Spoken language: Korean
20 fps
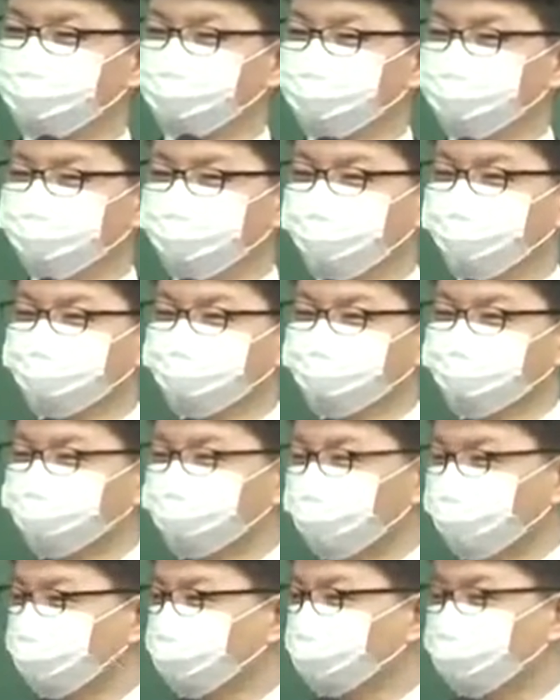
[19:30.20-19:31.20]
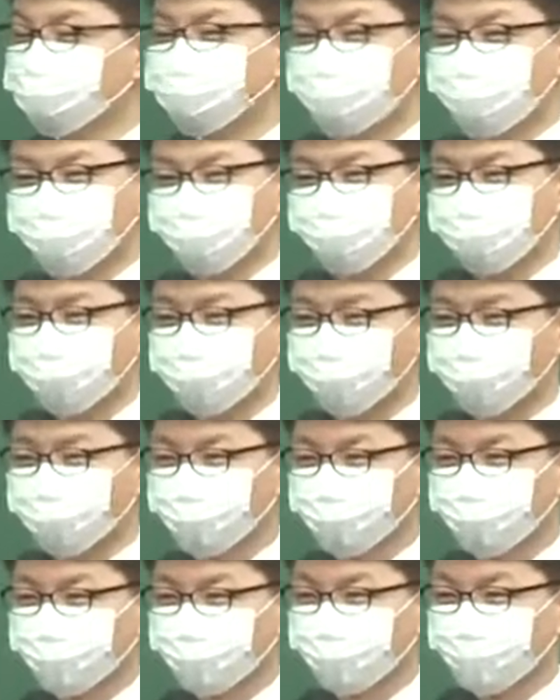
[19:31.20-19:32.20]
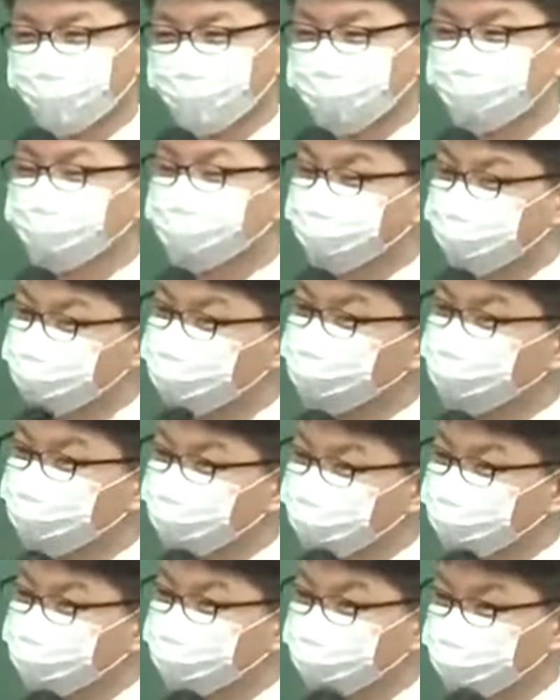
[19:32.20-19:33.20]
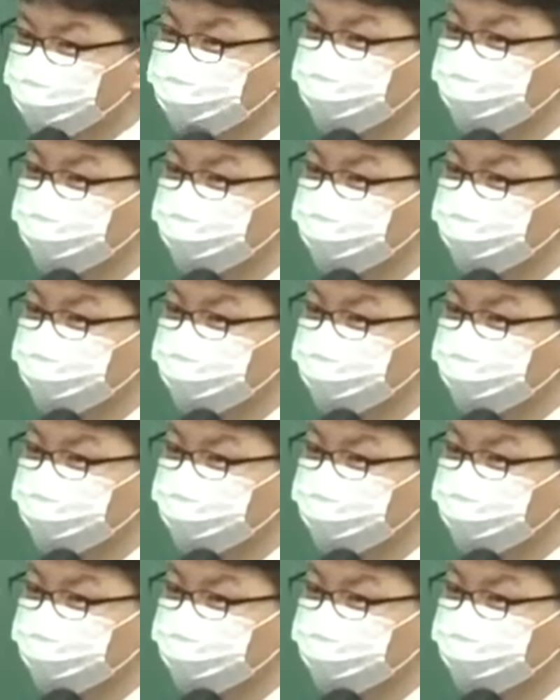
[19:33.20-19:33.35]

되지. 그럼 나는 마케팅만 하면 돼. 실제 그런 기업들도